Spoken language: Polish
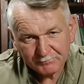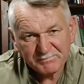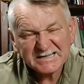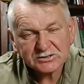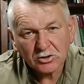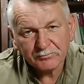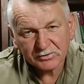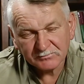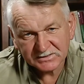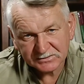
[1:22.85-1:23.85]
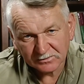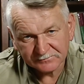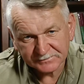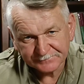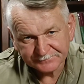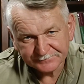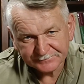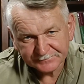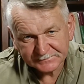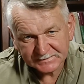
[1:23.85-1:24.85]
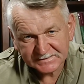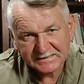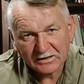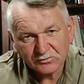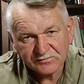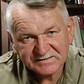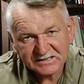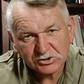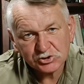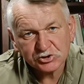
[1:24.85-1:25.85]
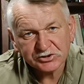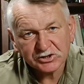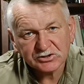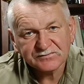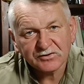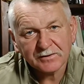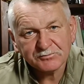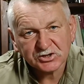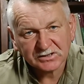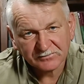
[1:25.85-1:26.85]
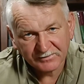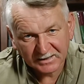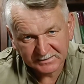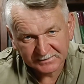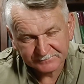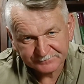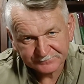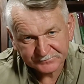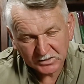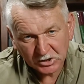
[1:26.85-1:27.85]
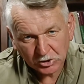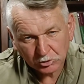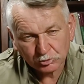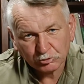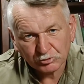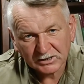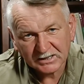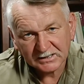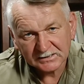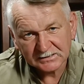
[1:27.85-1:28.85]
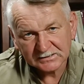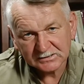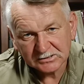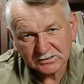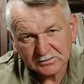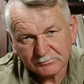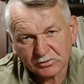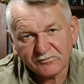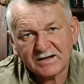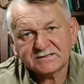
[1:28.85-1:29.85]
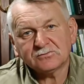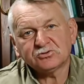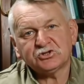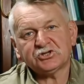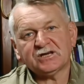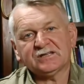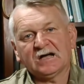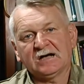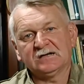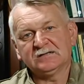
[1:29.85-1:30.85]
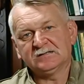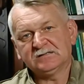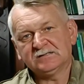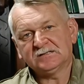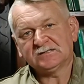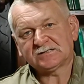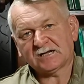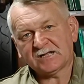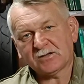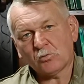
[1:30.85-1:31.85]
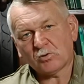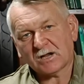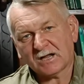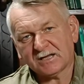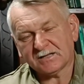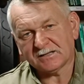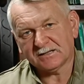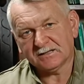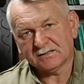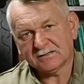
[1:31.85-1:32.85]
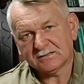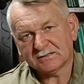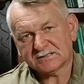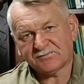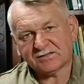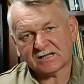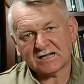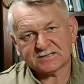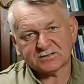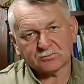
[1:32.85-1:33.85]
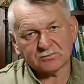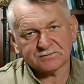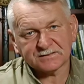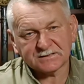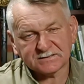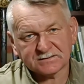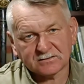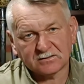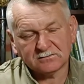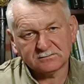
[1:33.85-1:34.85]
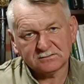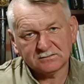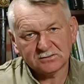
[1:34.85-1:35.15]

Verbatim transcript: bezkompromisowy Stanów Zjednoczonych o swoje przetrwanie, które prowadzą dzisiaj na terenie Ukrainy z Federacją Rosyjską